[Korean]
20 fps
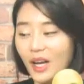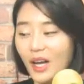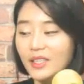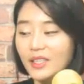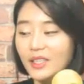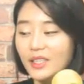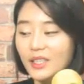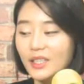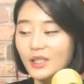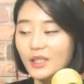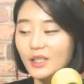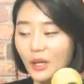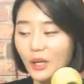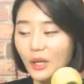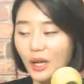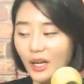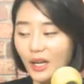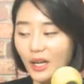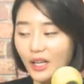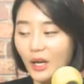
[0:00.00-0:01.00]
하늘은
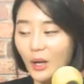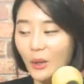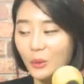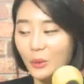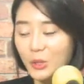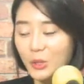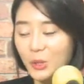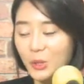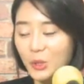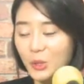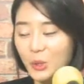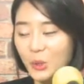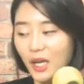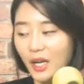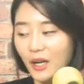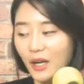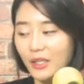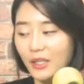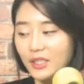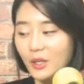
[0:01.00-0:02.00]
더 가까운 곳으로
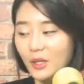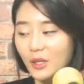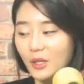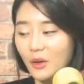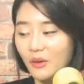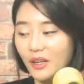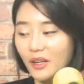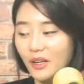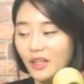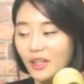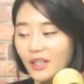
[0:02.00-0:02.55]
다가와서